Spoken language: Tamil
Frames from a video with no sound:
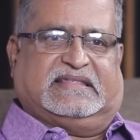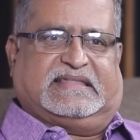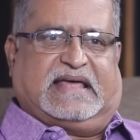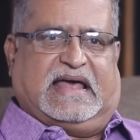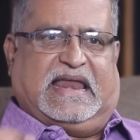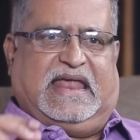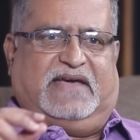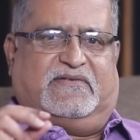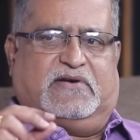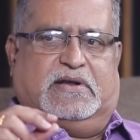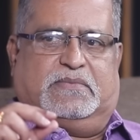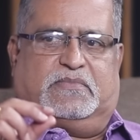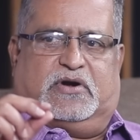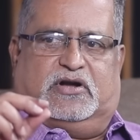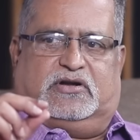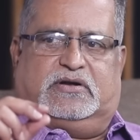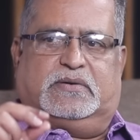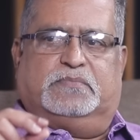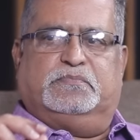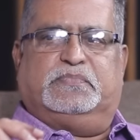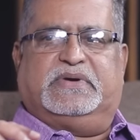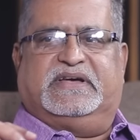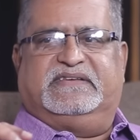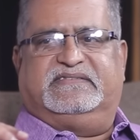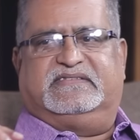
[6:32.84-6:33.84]
தலைவன்
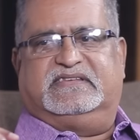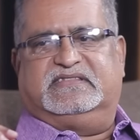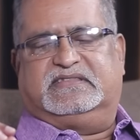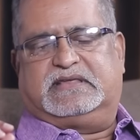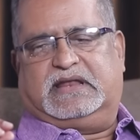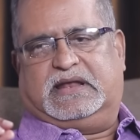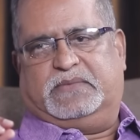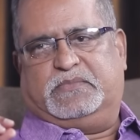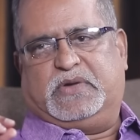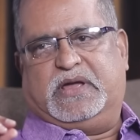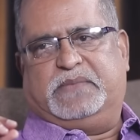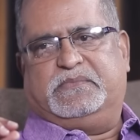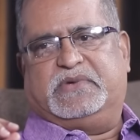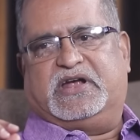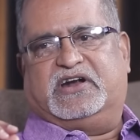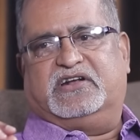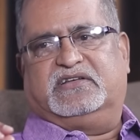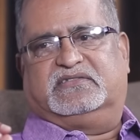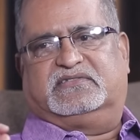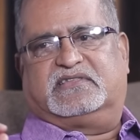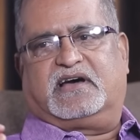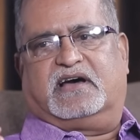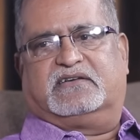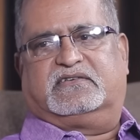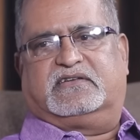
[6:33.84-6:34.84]
மட்டும் பேச்சு திறமையும்
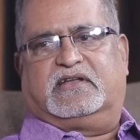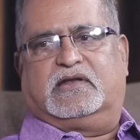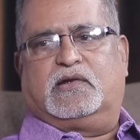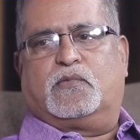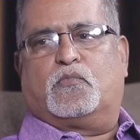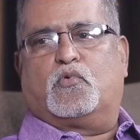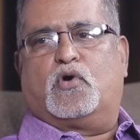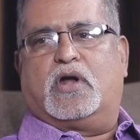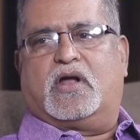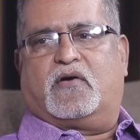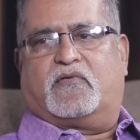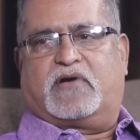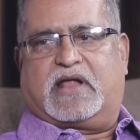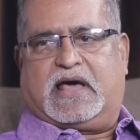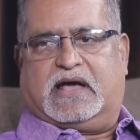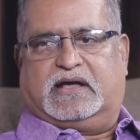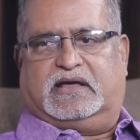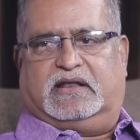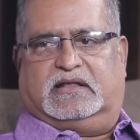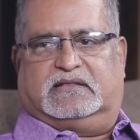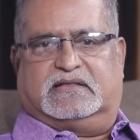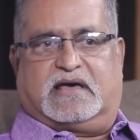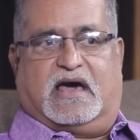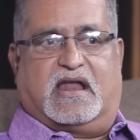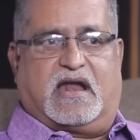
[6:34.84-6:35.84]
எழுத்தாற்றலும்
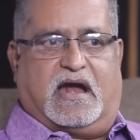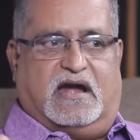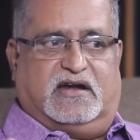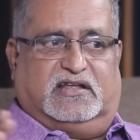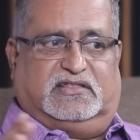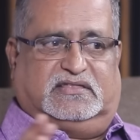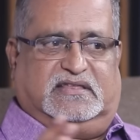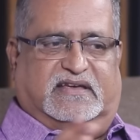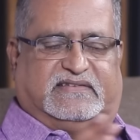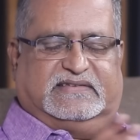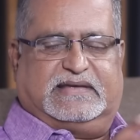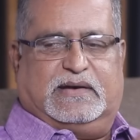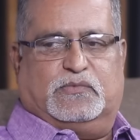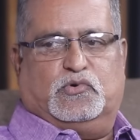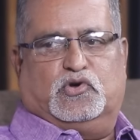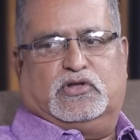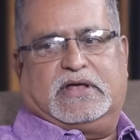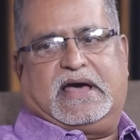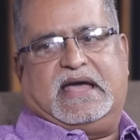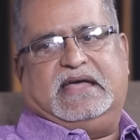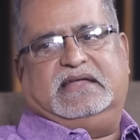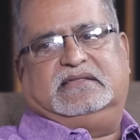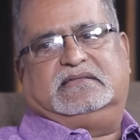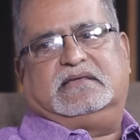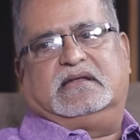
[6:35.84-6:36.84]
உள்ளவனாக இருந்தால் அடுத்த
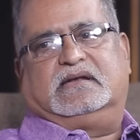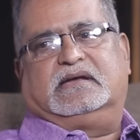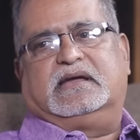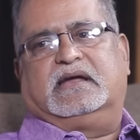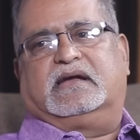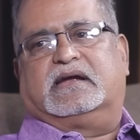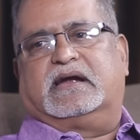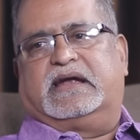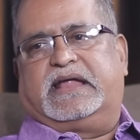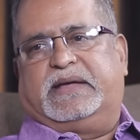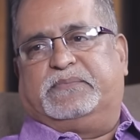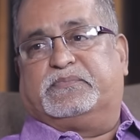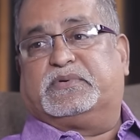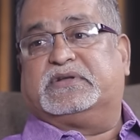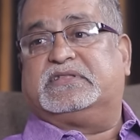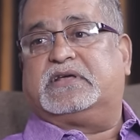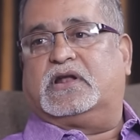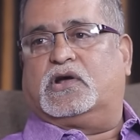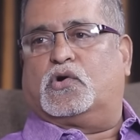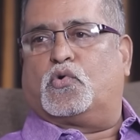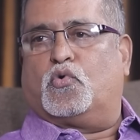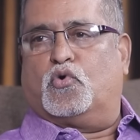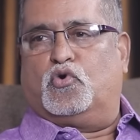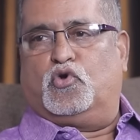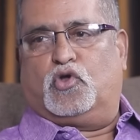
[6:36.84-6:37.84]
சமுதாயத்திற்கு
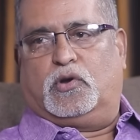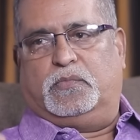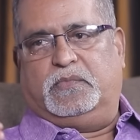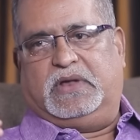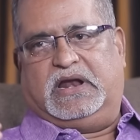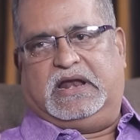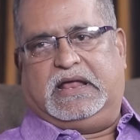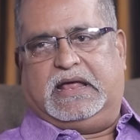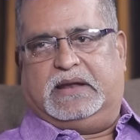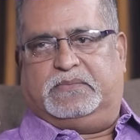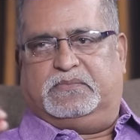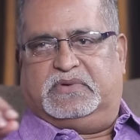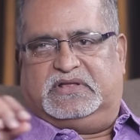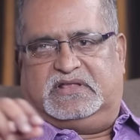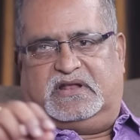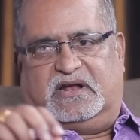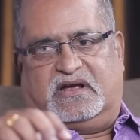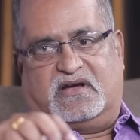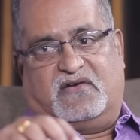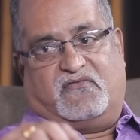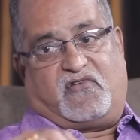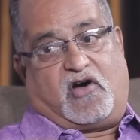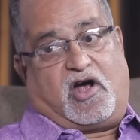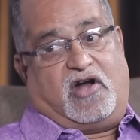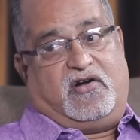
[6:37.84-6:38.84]
கிடைப்பதற்கு ஒன்றுமில்லை
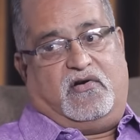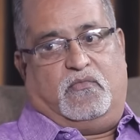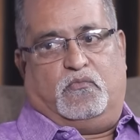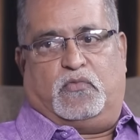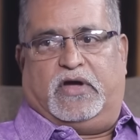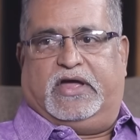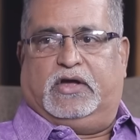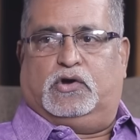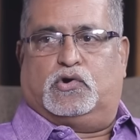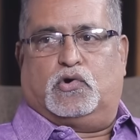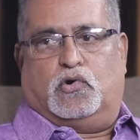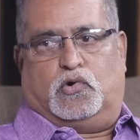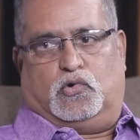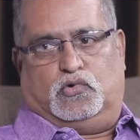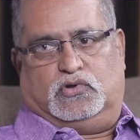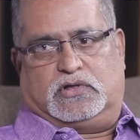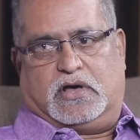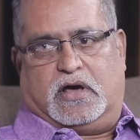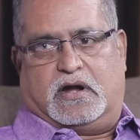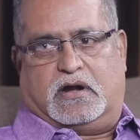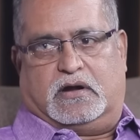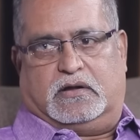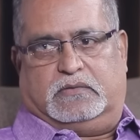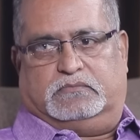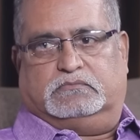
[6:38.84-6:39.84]
என்பதற்கு வாழும் வைகோ ஒரு
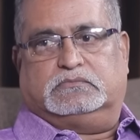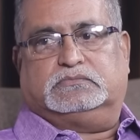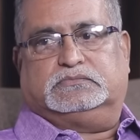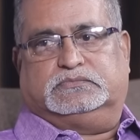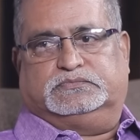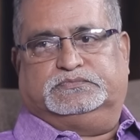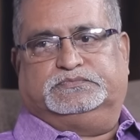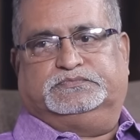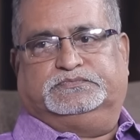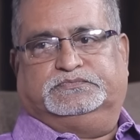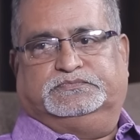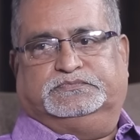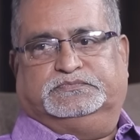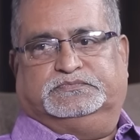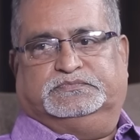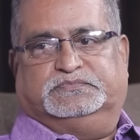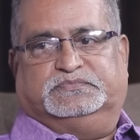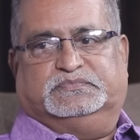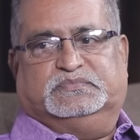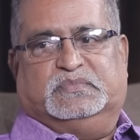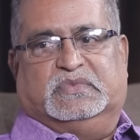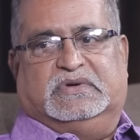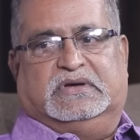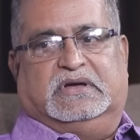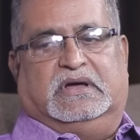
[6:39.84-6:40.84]
உதாரணம்
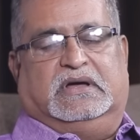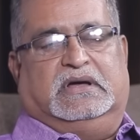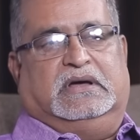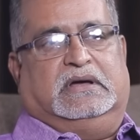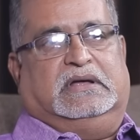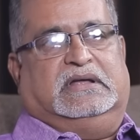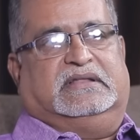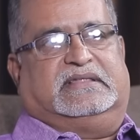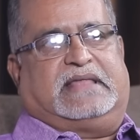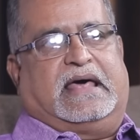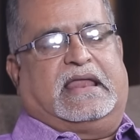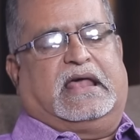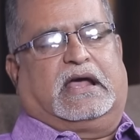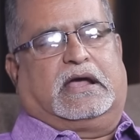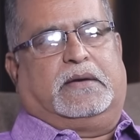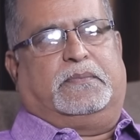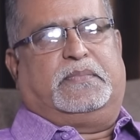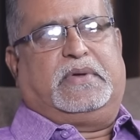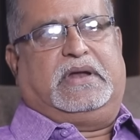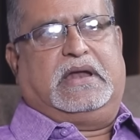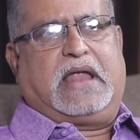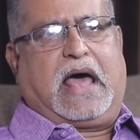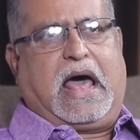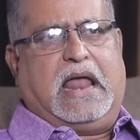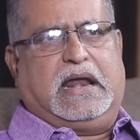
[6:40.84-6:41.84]
தனக்கு
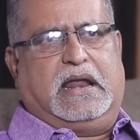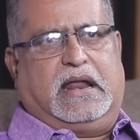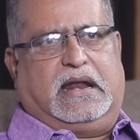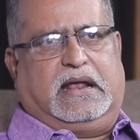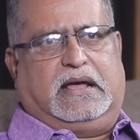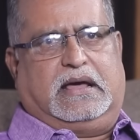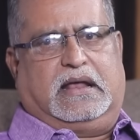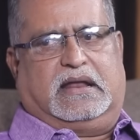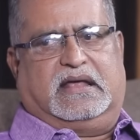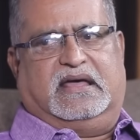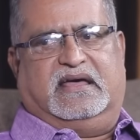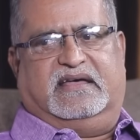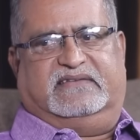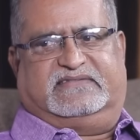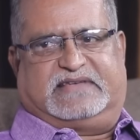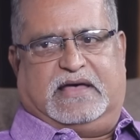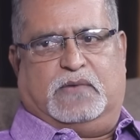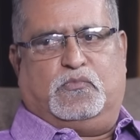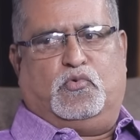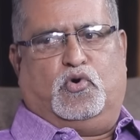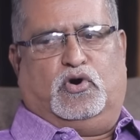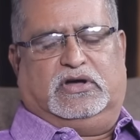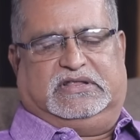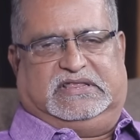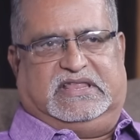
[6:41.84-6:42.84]
பின்னால் இருக்கிற
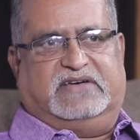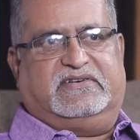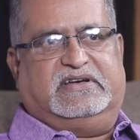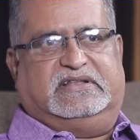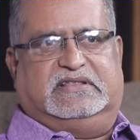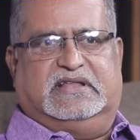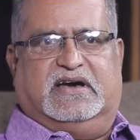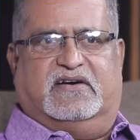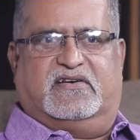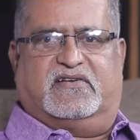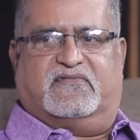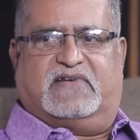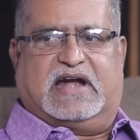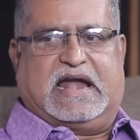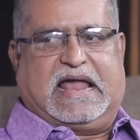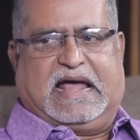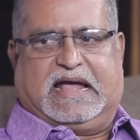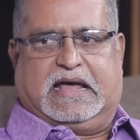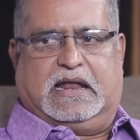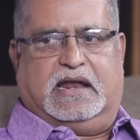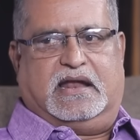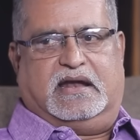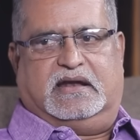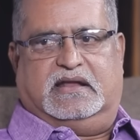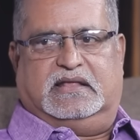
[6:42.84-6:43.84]
சமூகத்தை வந்து அவர்
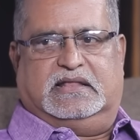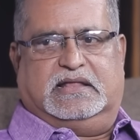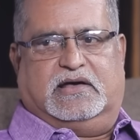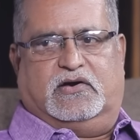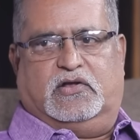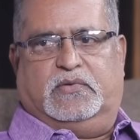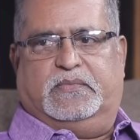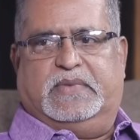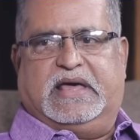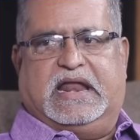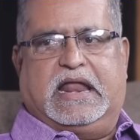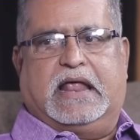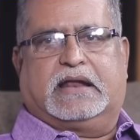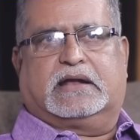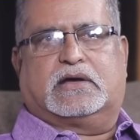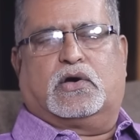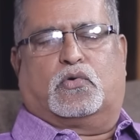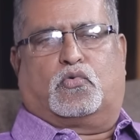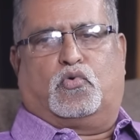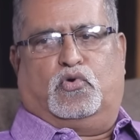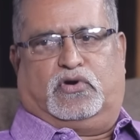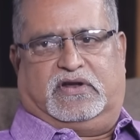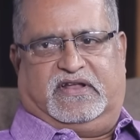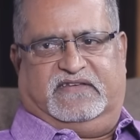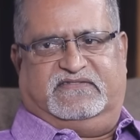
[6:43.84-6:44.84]
வழக்கல் என்றது அவர் மேலே இருக்க
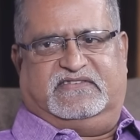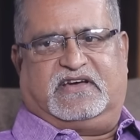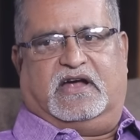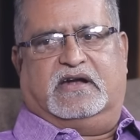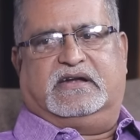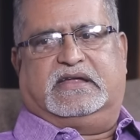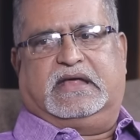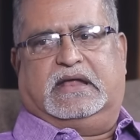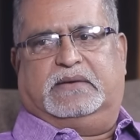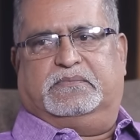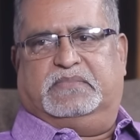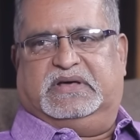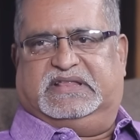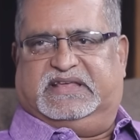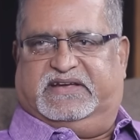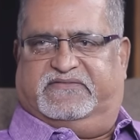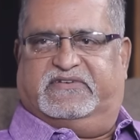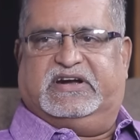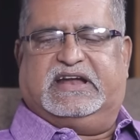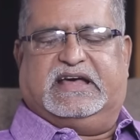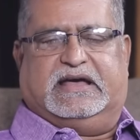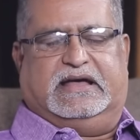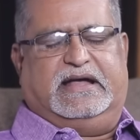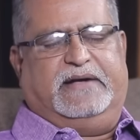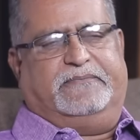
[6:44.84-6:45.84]
குற்றச்சாட்டு என்பதை
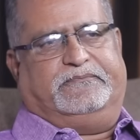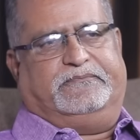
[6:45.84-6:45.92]
விட